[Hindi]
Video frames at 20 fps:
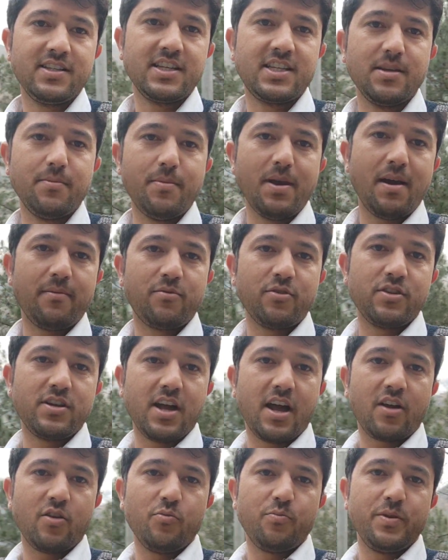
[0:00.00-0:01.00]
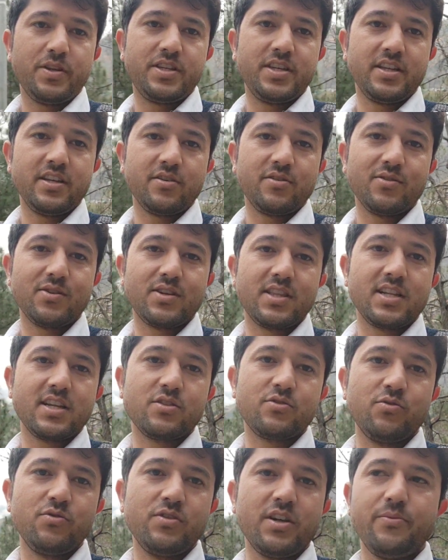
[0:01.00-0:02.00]
जैसे मैं आपको दिखा रहा हूँ पीछे देखो
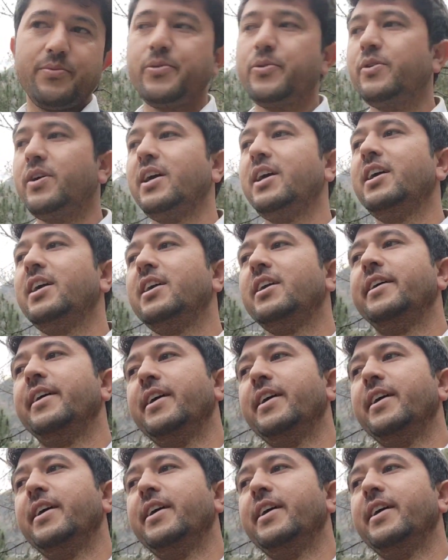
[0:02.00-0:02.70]
कितना सुंदर व्यू है